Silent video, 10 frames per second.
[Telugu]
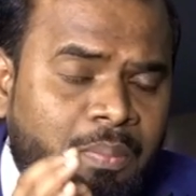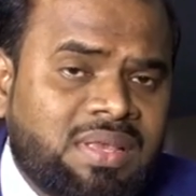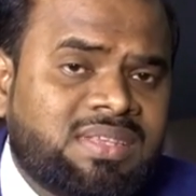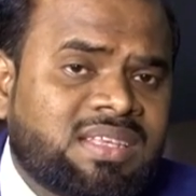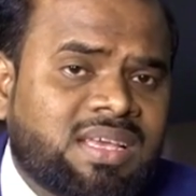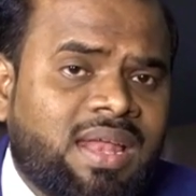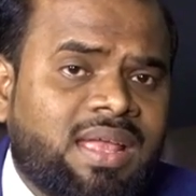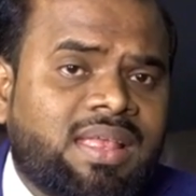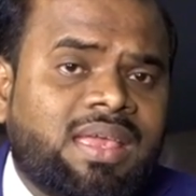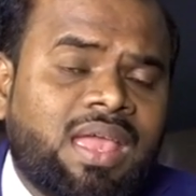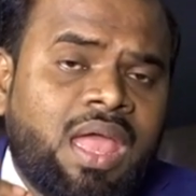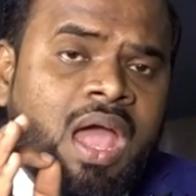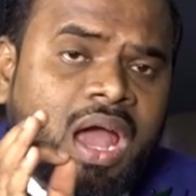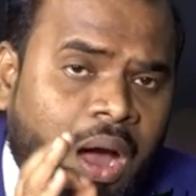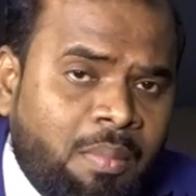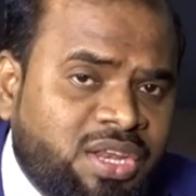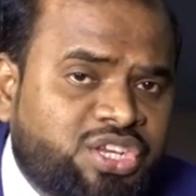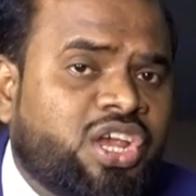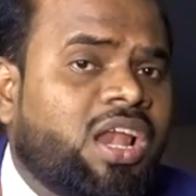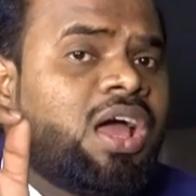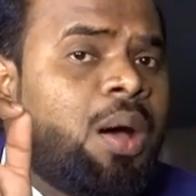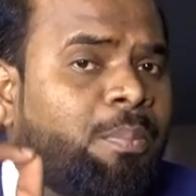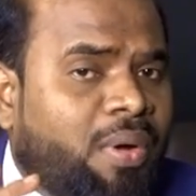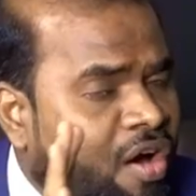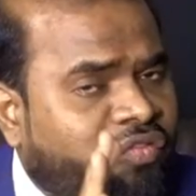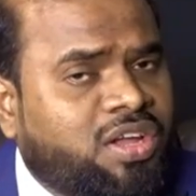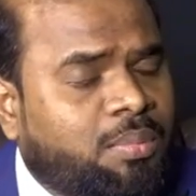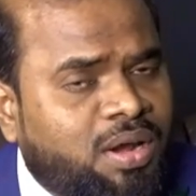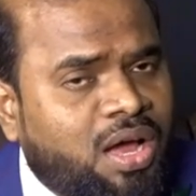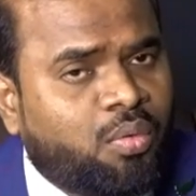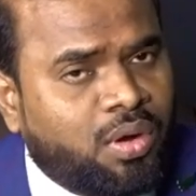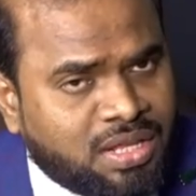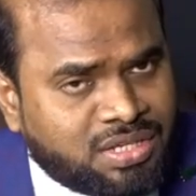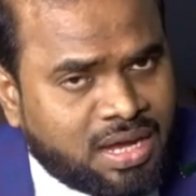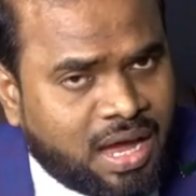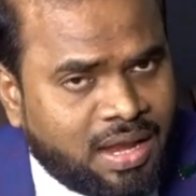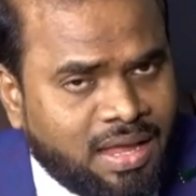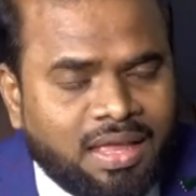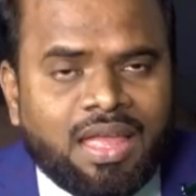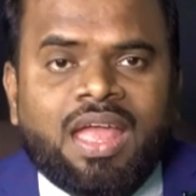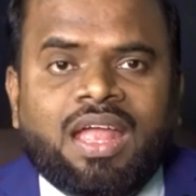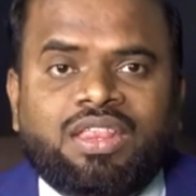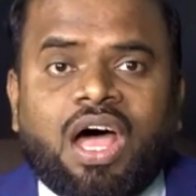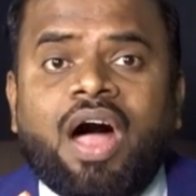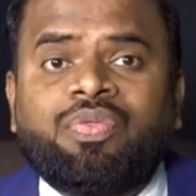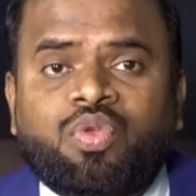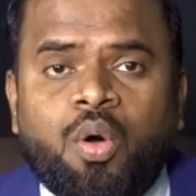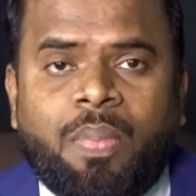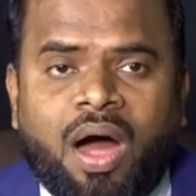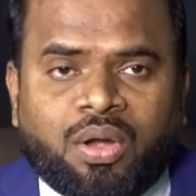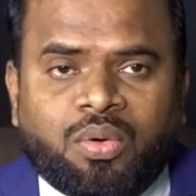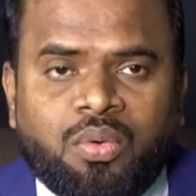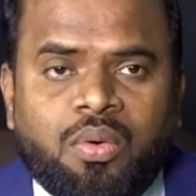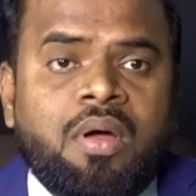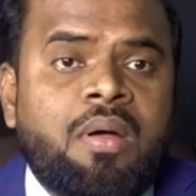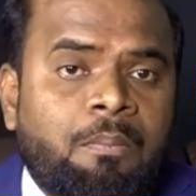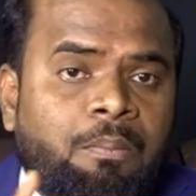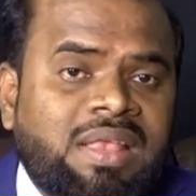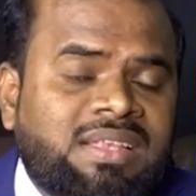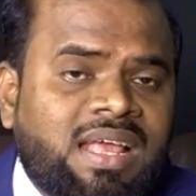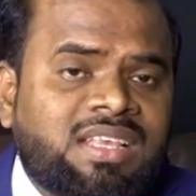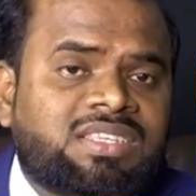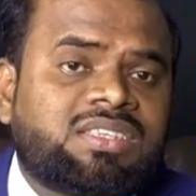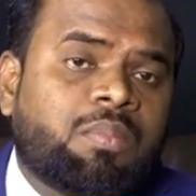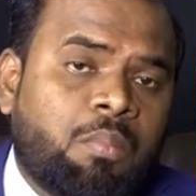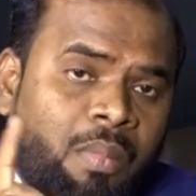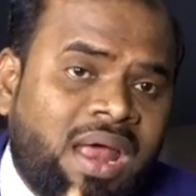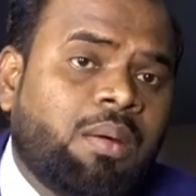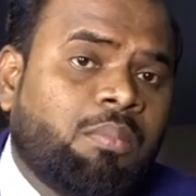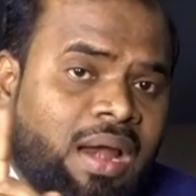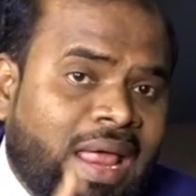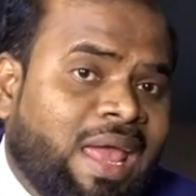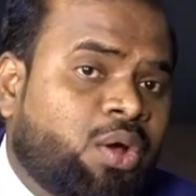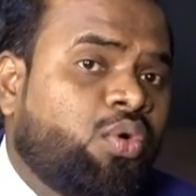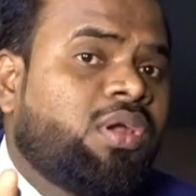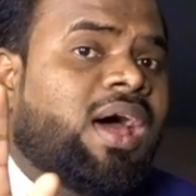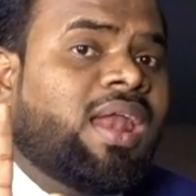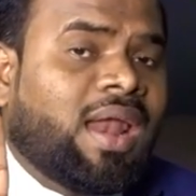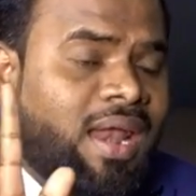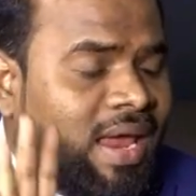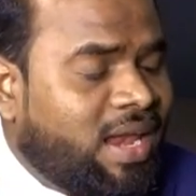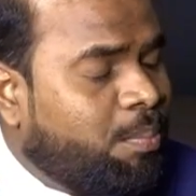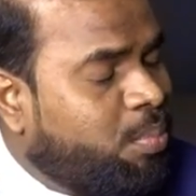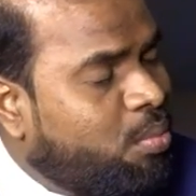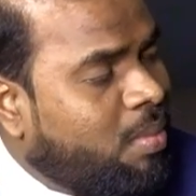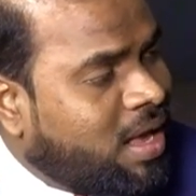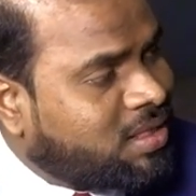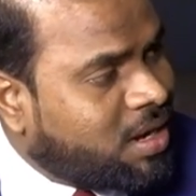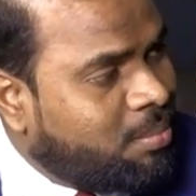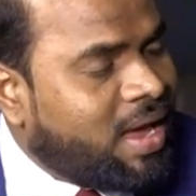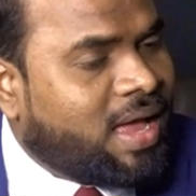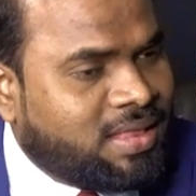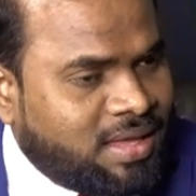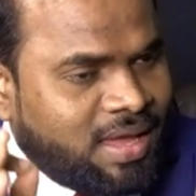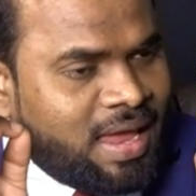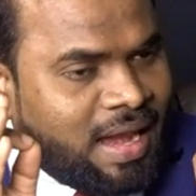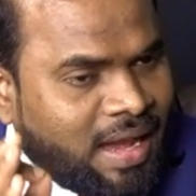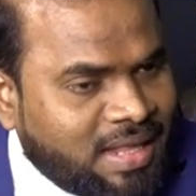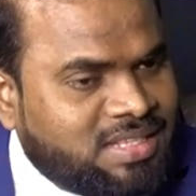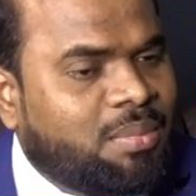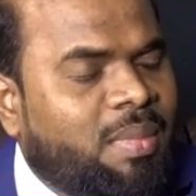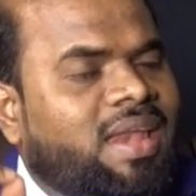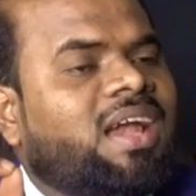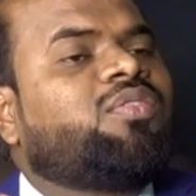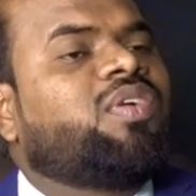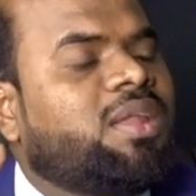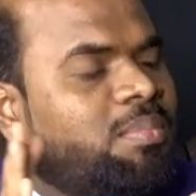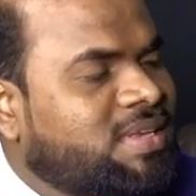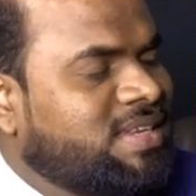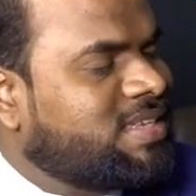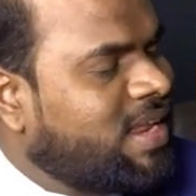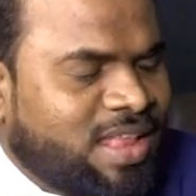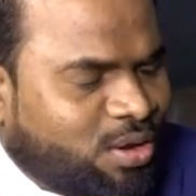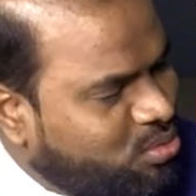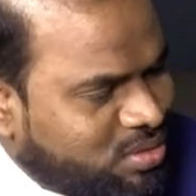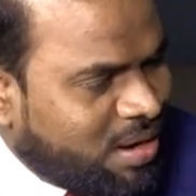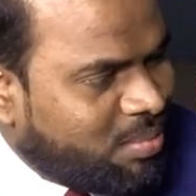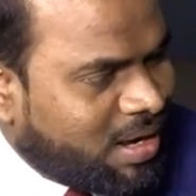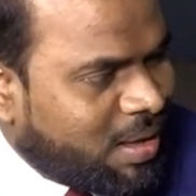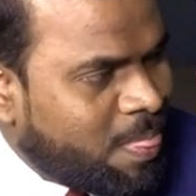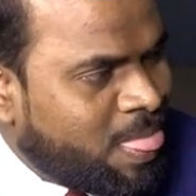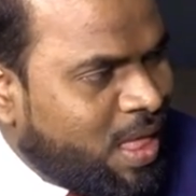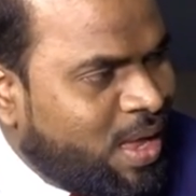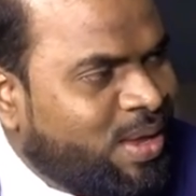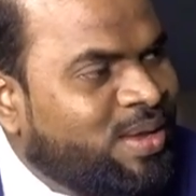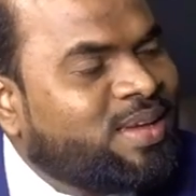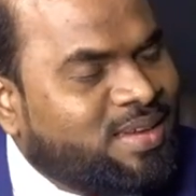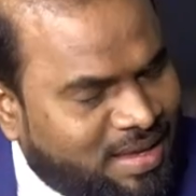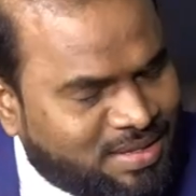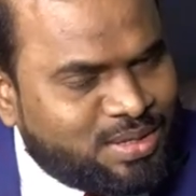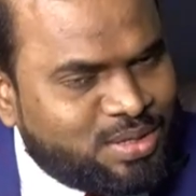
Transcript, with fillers: బిజినెస్ అనేది కమర్షియల్గా ప్రాఫిటబుల్గా ఉండొచ్చు కానీ దాంతోపాటు బిజినెస్ మనం లేకుండా రన్ అయినప్పుడు మాత్రమే అది నిజమైనటువంటి బిజినెస్ అనేది అనమాట ఓకే ఎస్